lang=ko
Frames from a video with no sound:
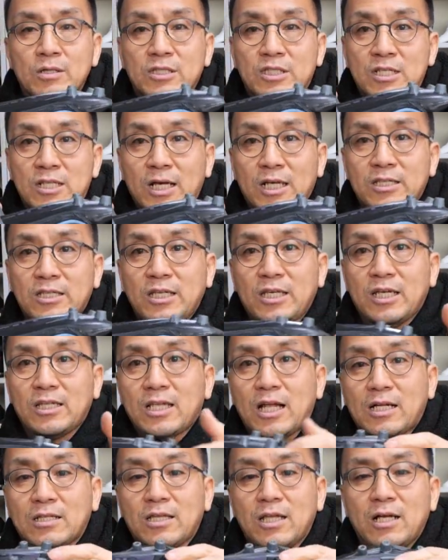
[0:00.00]
지나치게
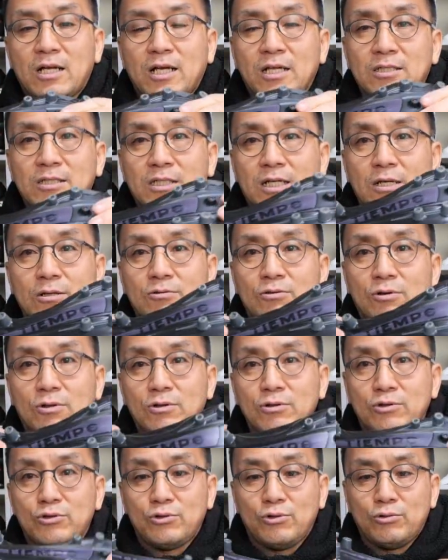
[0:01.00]
딱딱하지 않고
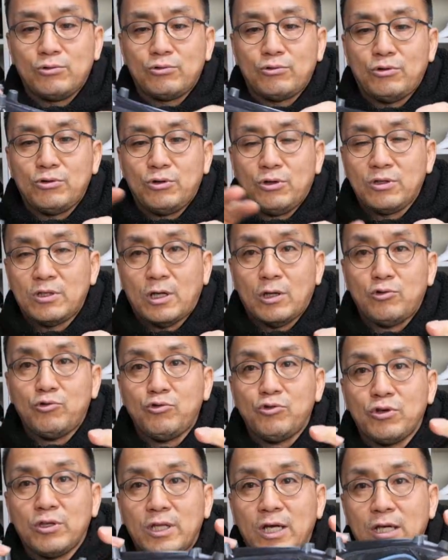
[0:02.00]
어느 정도 여기가
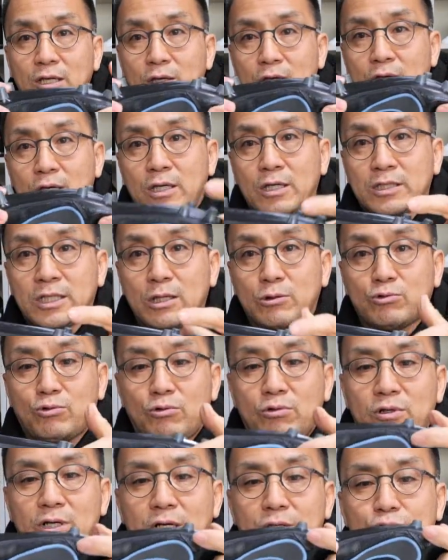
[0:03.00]
유연하게
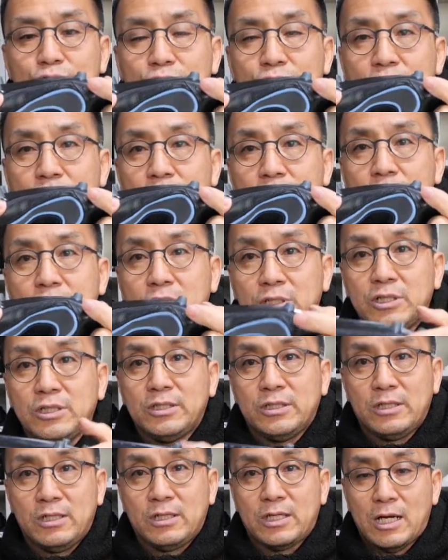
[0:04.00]
작동을 할 수 있는
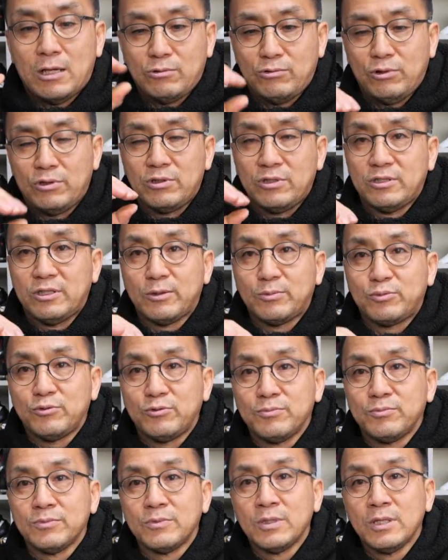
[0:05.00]
여지를 갖고 있는
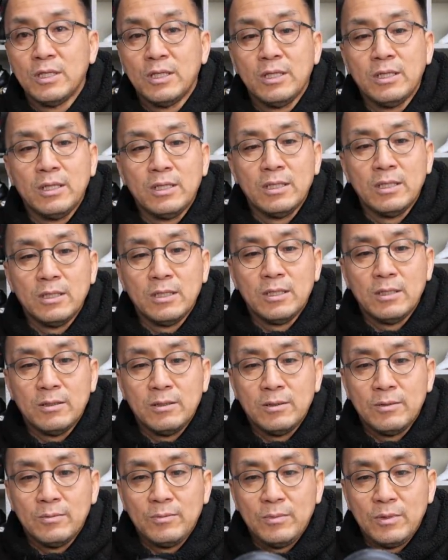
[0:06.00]
제품이란
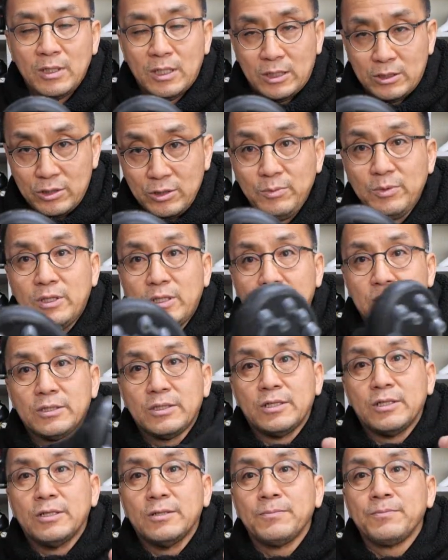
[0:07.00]

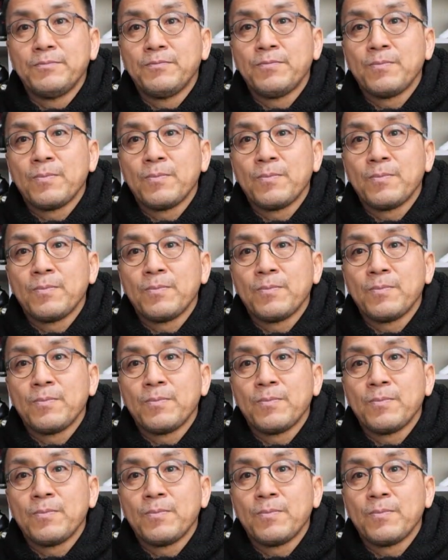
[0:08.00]
측면에서